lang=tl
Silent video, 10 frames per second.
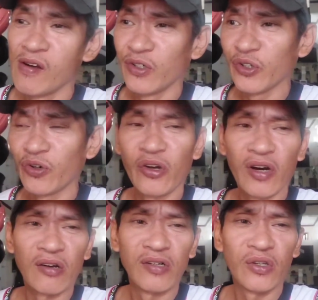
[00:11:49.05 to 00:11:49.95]
So, ngayong
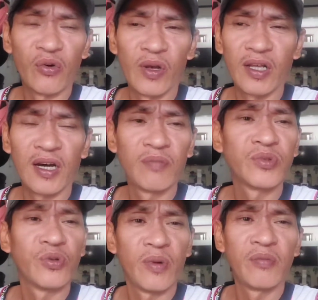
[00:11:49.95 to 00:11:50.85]
araw na to, welcome
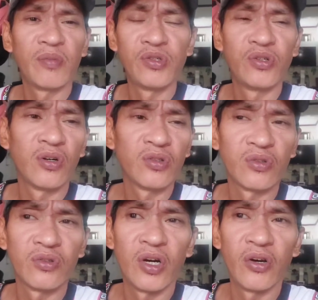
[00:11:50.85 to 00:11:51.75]
to my video.
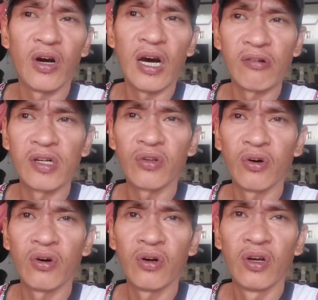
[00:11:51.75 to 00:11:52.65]
So, ngayong araw na
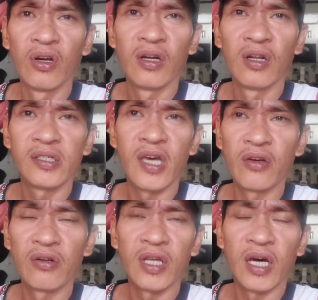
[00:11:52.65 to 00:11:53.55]
to,
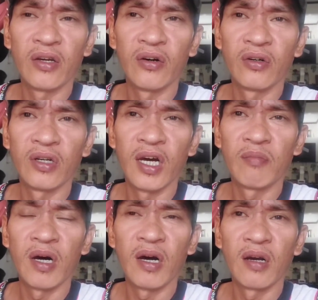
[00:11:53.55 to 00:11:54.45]
na-schedule tayo na
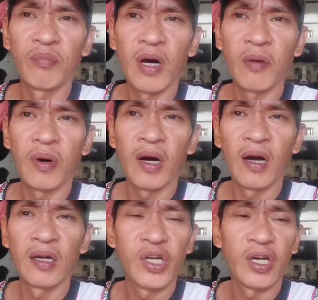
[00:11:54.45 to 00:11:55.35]

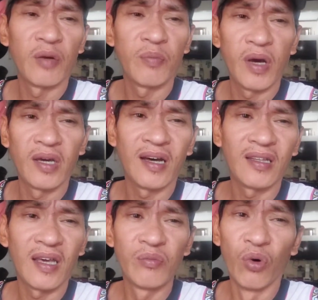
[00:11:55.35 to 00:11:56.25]
magpapa-check up kay
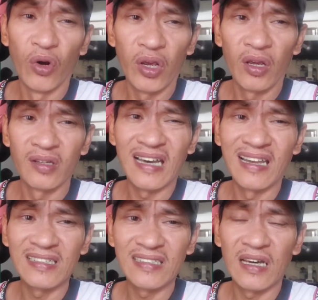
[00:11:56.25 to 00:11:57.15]
Tatay Boy
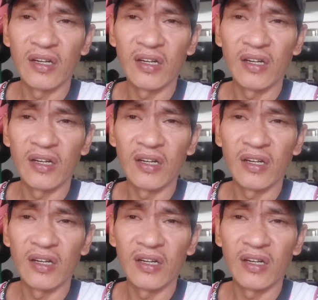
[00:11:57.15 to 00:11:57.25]
Salazar.